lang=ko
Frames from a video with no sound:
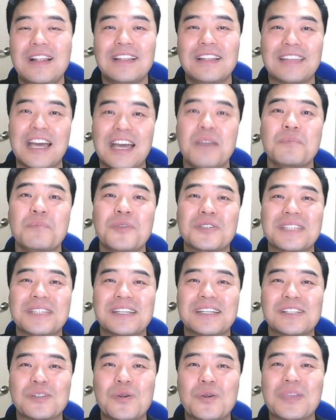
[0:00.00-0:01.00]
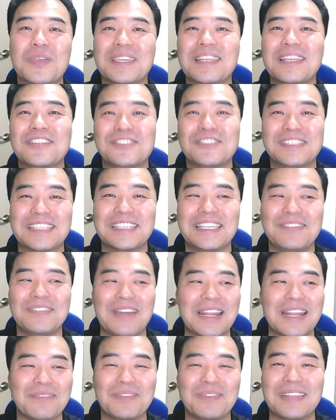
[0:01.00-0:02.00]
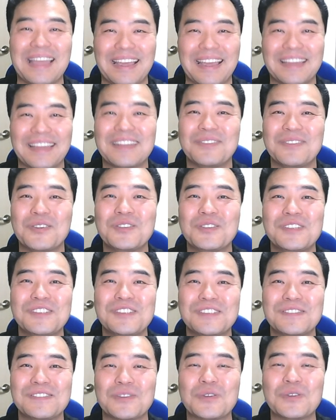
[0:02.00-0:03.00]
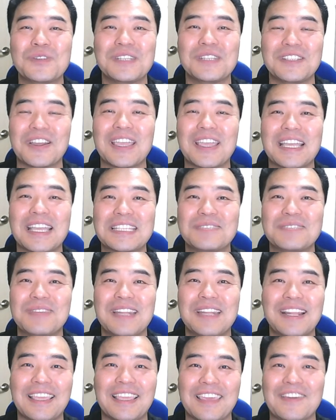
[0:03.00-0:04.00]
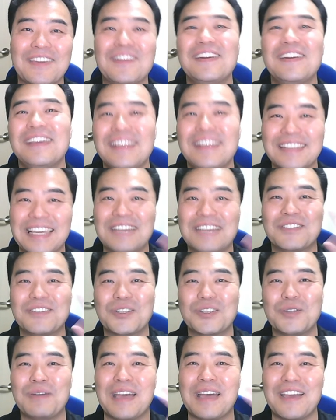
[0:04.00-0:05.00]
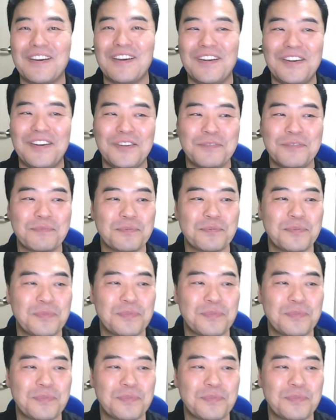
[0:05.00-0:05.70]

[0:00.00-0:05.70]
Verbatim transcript: 다음 영상을 꼭 기대해 주시기 바랍니다. 그럼 오늘도, 오늘은 여기까지만 할게요. 다음에 또 봐요.